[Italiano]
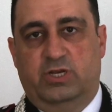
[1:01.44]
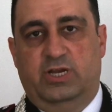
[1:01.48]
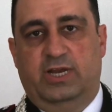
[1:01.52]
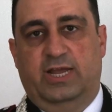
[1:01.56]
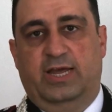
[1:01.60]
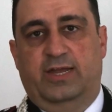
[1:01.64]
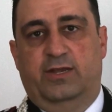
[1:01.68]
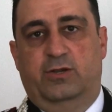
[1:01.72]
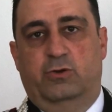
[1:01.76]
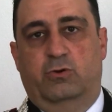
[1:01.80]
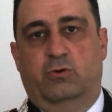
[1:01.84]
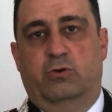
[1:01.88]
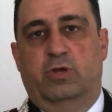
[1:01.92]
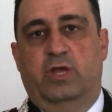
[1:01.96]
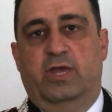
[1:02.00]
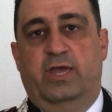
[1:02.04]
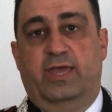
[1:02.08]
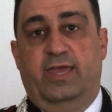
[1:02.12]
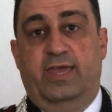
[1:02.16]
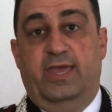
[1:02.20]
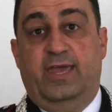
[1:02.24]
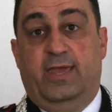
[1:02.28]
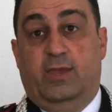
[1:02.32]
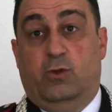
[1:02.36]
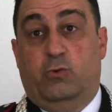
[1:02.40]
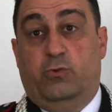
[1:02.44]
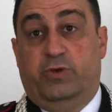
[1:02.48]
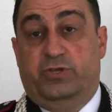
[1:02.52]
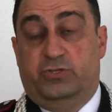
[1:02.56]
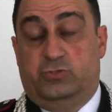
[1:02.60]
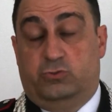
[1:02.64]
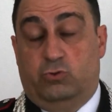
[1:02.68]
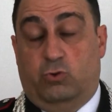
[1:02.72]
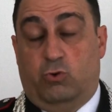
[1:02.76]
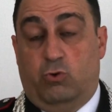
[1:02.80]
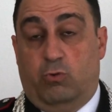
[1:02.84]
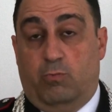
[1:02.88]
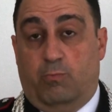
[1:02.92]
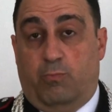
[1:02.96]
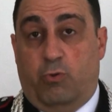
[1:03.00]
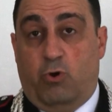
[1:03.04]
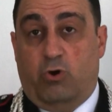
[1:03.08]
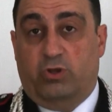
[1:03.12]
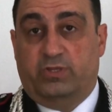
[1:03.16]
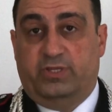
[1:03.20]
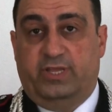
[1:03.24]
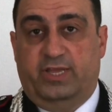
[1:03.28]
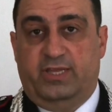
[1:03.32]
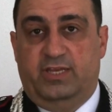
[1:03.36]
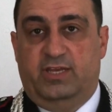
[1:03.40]
dell'anno e questo
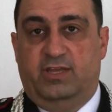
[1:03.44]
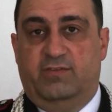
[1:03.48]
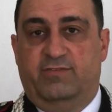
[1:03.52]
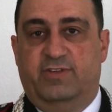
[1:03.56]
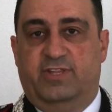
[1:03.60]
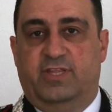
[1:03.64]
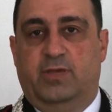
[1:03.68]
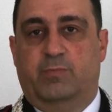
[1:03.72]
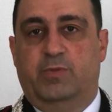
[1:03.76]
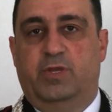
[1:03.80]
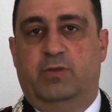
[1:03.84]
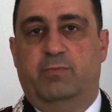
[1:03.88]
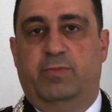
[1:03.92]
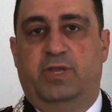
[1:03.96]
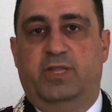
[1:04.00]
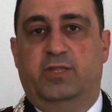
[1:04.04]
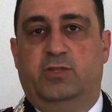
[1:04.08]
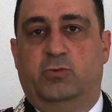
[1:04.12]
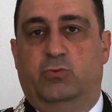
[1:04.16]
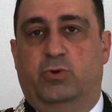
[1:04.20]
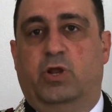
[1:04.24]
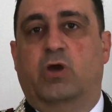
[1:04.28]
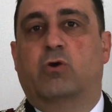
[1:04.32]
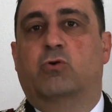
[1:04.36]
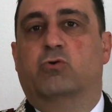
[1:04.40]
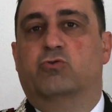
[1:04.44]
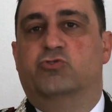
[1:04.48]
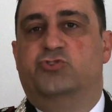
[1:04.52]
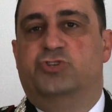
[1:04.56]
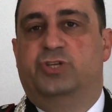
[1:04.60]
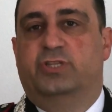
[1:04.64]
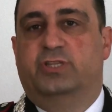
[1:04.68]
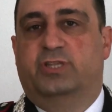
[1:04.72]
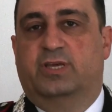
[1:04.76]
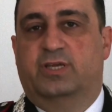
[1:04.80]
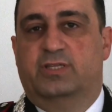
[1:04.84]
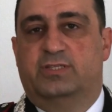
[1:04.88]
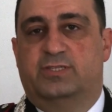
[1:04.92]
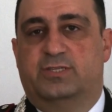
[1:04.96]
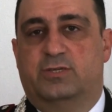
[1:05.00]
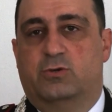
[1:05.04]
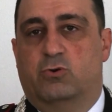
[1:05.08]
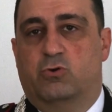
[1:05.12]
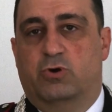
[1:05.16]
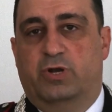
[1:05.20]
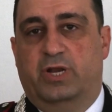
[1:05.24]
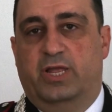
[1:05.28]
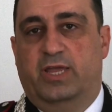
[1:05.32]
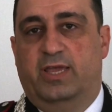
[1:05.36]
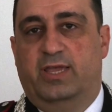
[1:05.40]
comporta inevitabilmente una
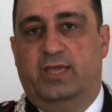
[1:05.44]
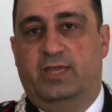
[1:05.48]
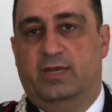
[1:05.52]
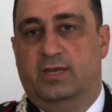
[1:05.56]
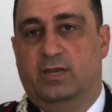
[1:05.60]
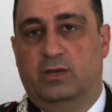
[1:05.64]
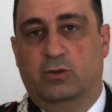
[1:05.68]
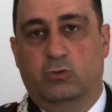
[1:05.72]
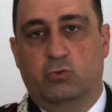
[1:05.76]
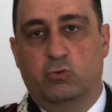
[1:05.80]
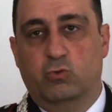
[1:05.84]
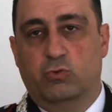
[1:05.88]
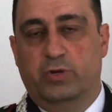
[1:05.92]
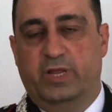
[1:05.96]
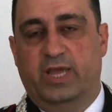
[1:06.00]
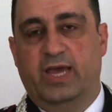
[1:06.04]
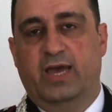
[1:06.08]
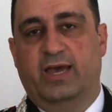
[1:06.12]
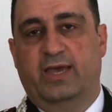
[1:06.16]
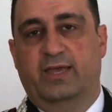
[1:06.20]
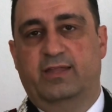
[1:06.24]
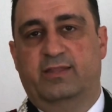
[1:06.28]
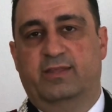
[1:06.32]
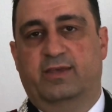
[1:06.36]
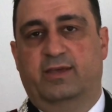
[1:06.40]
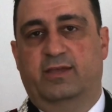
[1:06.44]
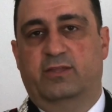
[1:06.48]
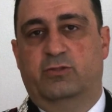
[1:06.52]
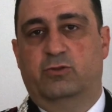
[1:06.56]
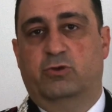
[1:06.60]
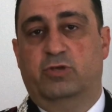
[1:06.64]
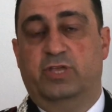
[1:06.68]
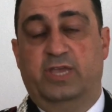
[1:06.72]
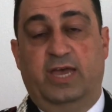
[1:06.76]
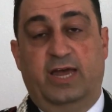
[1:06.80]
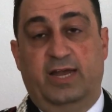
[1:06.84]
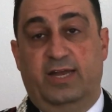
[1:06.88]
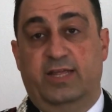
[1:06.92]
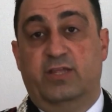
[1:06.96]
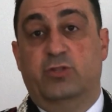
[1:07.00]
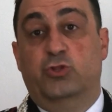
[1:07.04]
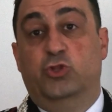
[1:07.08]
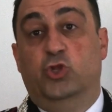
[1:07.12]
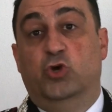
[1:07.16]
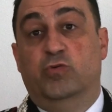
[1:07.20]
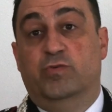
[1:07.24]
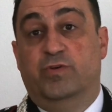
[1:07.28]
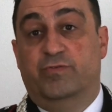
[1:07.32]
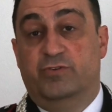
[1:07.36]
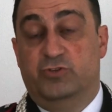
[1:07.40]
concentrazione in alcune aree
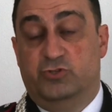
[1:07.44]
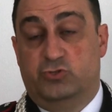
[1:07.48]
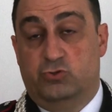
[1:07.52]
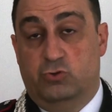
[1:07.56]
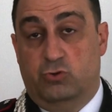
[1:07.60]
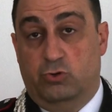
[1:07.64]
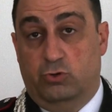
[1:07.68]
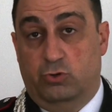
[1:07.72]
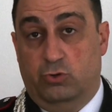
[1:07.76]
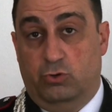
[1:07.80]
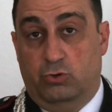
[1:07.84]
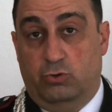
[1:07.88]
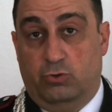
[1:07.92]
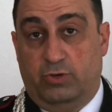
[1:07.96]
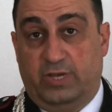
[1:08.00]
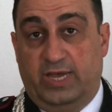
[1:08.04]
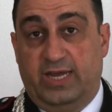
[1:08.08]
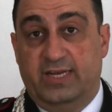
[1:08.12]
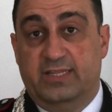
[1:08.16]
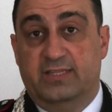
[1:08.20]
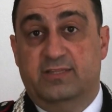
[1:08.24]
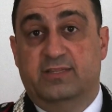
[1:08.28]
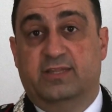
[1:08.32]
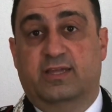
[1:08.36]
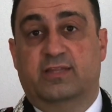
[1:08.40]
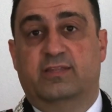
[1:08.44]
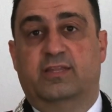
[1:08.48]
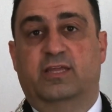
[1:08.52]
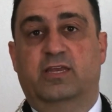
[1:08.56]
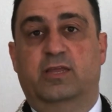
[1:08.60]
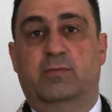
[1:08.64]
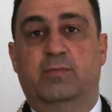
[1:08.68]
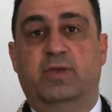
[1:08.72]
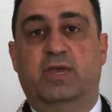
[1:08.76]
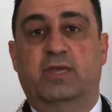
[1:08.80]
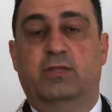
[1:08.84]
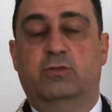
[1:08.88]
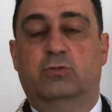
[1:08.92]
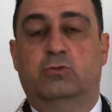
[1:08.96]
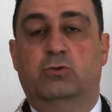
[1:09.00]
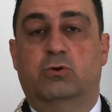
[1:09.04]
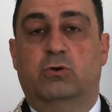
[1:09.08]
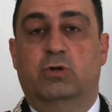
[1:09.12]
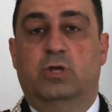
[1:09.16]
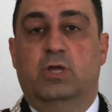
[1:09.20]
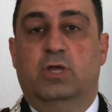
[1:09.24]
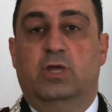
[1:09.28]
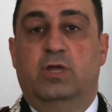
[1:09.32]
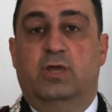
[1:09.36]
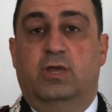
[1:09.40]
territoriali dove vi sono locali di
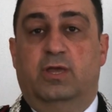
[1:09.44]
intrattenimento